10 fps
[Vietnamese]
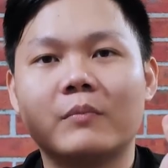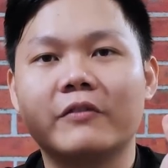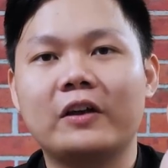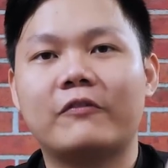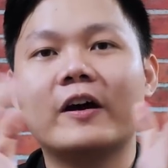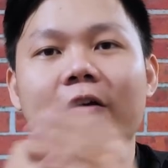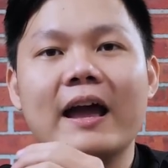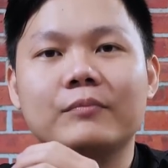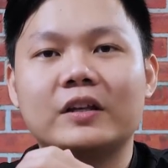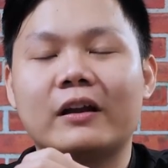bởi vì với
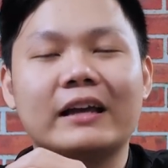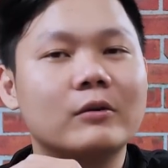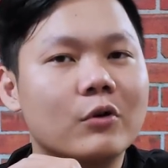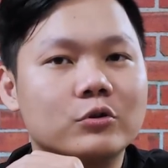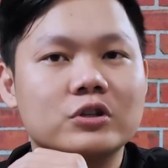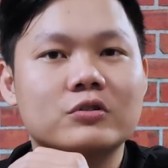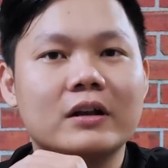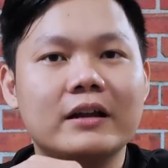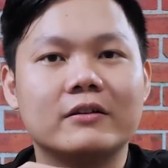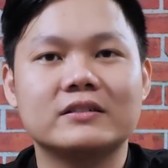RAM thì cái tốc độ truy xuất ấy,